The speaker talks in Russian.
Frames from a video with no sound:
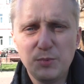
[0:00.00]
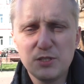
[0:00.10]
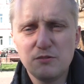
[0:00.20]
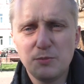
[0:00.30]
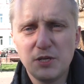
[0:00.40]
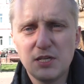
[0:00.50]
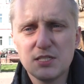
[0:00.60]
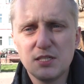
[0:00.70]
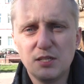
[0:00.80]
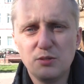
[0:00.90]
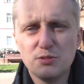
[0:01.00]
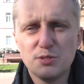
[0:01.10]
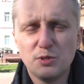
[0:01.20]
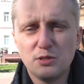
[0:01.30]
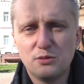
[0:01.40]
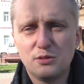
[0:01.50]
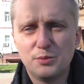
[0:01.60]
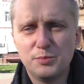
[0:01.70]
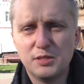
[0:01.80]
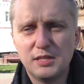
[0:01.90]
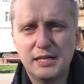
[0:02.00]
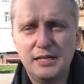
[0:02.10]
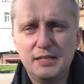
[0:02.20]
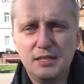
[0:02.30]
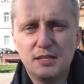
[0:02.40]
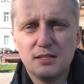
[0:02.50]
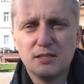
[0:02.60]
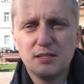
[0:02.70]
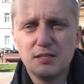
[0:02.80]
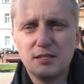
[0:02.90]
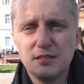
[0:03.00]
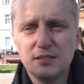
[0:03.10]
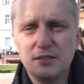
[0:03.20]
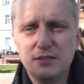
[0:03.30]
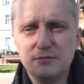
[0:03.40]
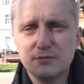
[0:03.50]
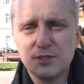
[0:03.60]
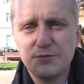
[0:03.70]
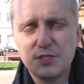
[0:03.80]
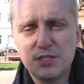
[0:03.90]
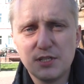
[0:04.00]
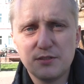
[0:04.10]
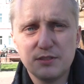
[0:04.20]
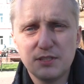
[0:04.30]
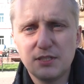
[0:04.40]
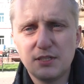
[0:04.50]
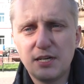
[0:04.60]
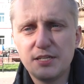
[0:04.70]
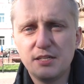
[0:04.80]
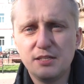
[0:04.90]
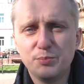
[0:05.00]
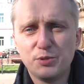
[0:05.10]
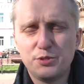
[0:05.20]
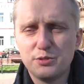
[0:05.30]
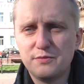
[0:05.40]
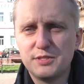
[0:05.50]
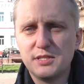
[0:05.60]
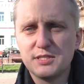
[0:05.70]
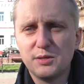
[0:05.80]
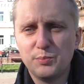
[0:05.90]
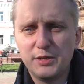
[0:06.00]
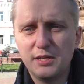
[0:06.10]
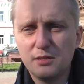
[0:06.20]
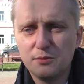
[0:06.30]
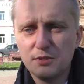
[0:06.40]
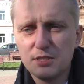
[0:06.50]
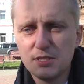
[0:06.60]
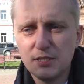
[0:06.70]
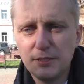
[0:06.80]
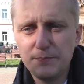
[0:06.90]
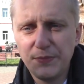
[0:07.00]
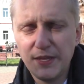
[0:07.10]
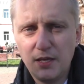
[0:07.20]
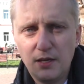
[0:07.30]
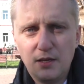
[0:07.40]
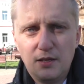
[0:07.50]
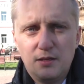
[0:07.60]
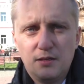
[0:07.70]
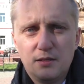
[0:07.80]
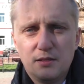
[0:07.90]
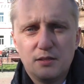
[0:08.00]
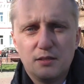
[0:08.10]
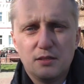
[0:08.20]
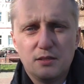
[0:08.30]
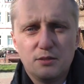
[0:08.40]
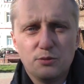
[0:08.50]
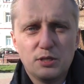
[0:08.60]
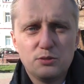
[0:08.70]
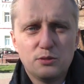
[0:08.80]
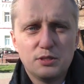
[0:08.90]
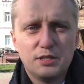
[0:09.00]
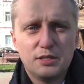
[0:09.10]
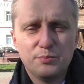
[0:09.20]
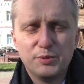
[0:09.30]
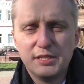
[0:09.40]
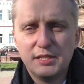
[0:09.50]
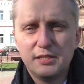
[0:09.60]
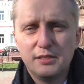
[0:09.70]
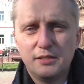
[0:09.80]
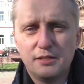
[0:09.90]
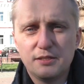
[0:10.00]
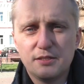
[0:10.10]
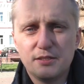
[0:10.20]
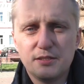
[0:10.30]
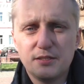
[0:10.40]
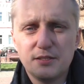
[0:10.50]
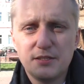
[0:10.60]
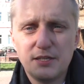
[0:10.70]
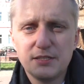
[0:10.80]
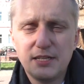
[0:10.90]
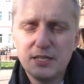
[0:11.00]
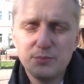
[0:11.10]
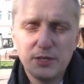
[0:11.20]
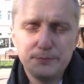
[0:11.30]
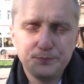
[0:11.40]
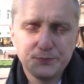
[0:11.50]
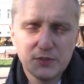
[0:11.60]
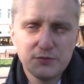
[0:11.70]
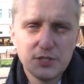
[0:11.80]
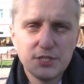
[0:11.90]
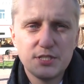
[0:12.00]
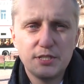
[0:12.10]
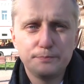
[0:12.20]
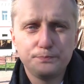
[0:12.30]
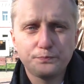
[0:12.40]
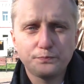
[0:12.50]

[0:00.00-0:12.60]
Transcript: противопоказано людям, у которых была зафиксирована ранее гиперчувствительность компонентом вакцины. Э, у которых были э, когда-либо в жизни